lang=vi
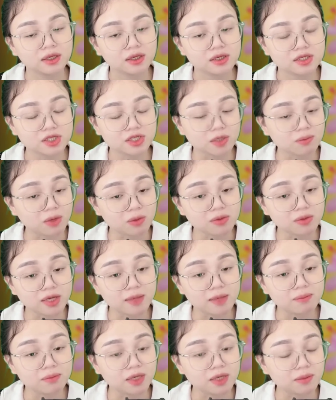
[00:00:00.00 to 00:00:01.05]
Trong bóng
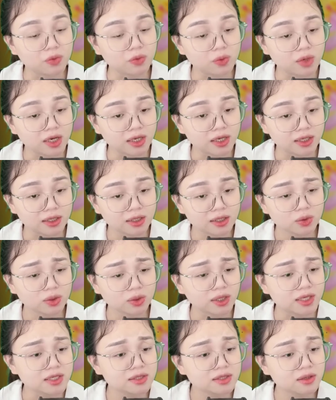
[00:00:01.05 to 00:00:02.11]
đêm mịt mù ấy, tôi
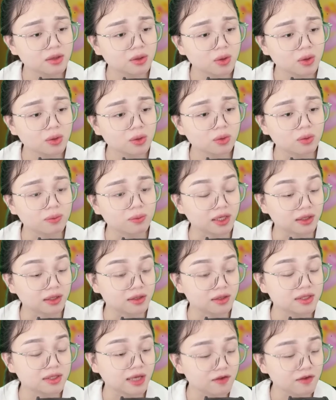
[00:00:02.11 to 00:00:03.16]
thấy xương cốt của mình như
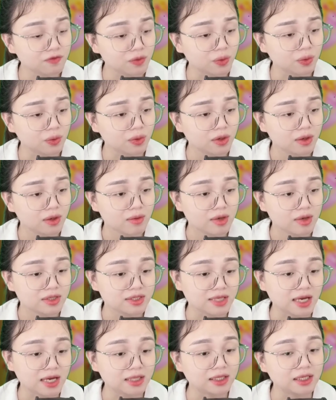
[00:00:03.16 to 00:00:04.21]
gãy vụn,
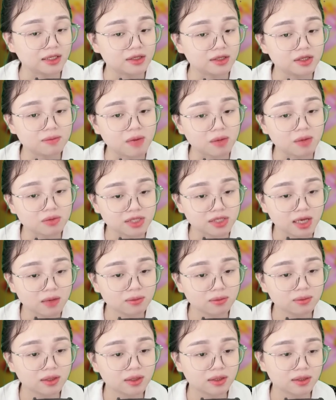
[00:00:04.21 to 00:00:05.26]
da thịt như bong chóc,
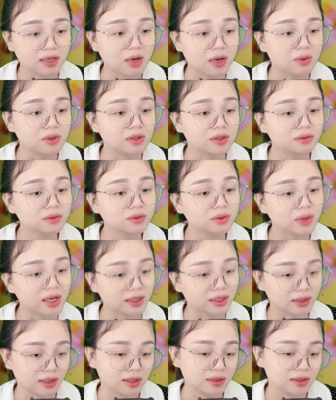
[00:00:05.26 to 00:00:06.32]
đau đớn toàn
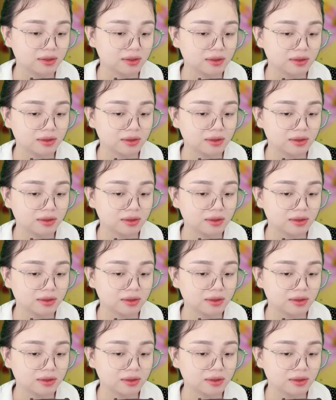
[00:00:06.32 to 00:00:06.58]
thân.